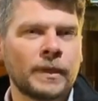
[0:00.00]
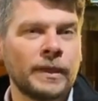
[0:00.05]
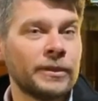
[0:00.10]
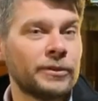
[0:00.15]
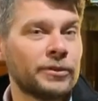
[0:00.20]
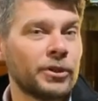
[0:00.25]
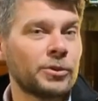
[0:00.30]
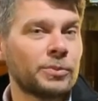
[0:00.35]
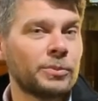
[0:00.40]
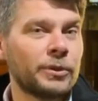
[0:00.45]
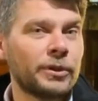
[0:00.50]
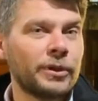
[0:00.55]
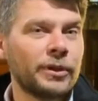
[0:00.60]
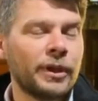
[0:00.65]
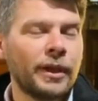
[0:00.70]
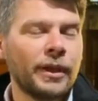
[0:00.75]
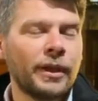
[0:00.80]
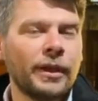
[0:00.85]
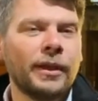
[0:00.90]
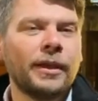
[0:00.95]
Jesteśmy
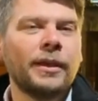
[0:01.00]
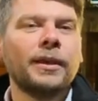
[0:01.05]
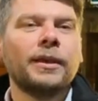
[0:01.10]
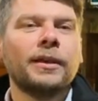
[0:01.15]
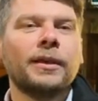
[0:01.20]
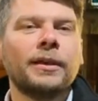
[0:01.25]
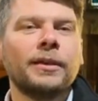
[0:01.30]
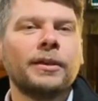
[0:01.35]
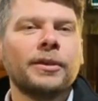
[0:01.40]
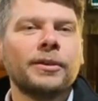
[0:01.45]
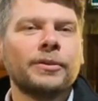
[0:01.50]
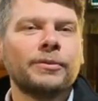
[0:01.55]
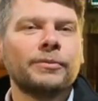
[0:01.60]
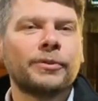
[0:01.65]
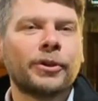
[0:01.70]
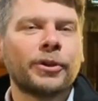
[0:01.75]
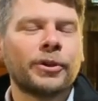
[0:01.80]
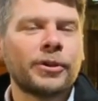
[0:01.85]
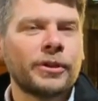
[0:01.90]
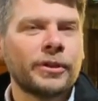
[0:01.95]

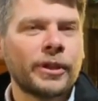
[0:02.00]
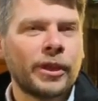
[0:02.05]
w gronie